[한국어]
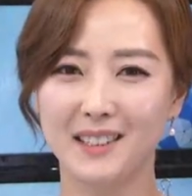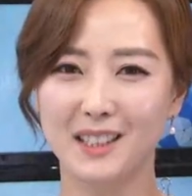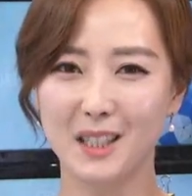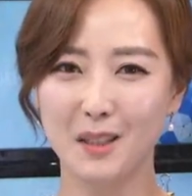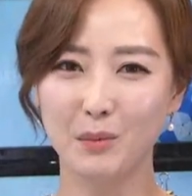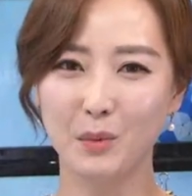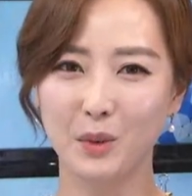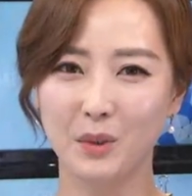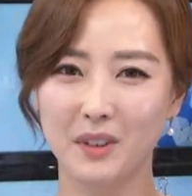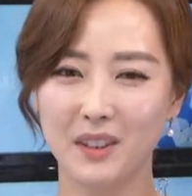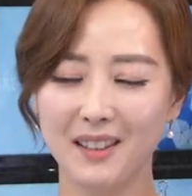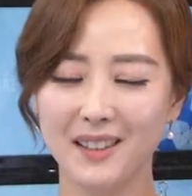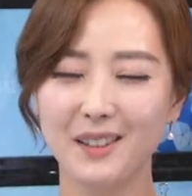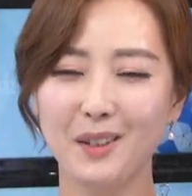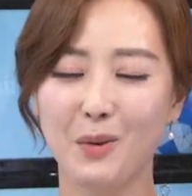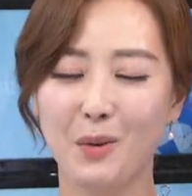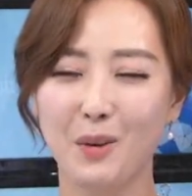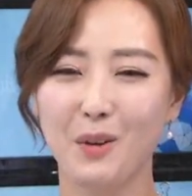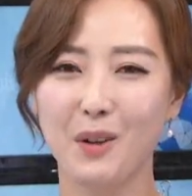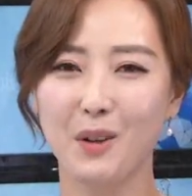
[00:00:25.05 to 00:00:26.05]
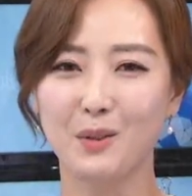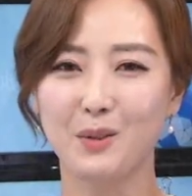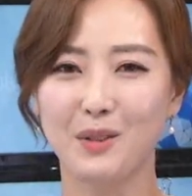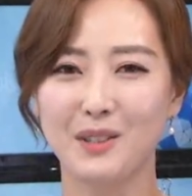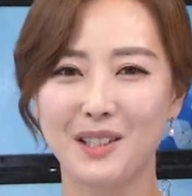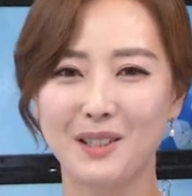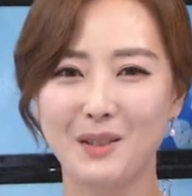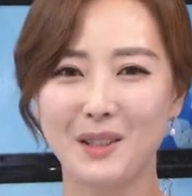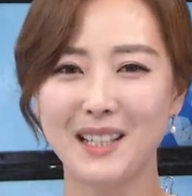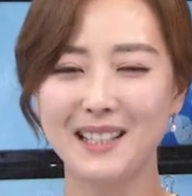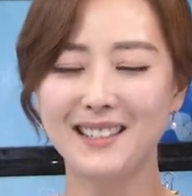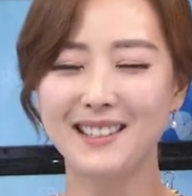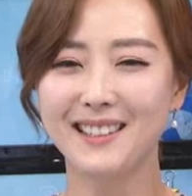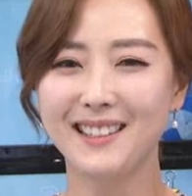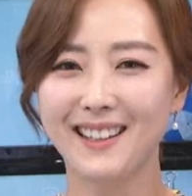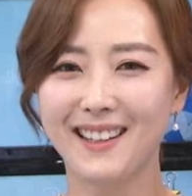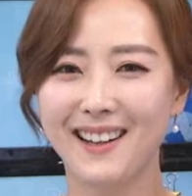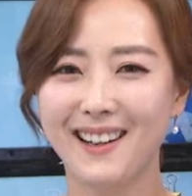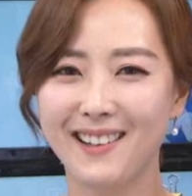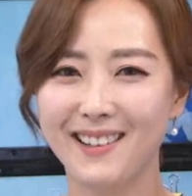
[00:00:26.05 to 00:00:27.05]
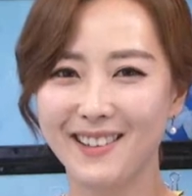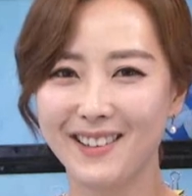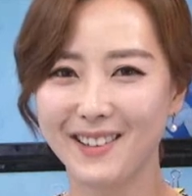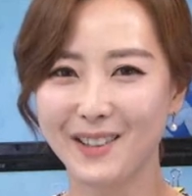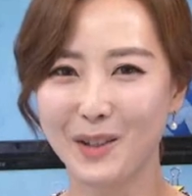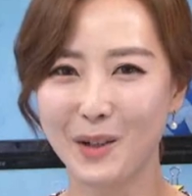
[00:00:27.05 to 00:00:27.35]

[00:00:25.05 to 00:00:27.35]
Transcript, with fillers: 질문들 올려주실 수 있으니까요.